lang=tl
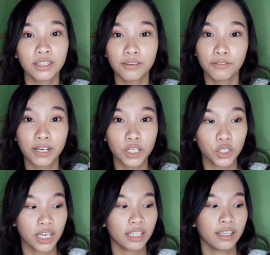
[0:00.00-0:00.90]

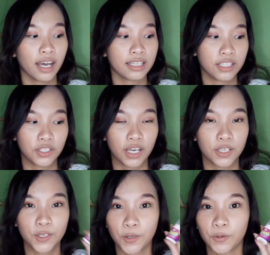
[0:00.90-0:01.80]
Different shade na kasi
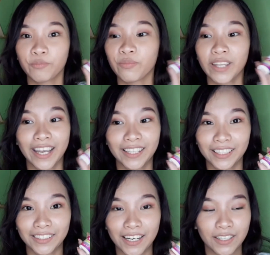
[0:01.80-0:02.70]
siya. So,
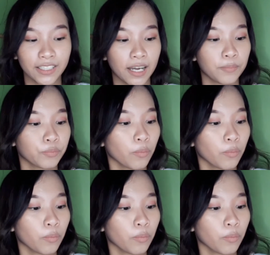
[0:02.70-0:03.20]
itatry ka na.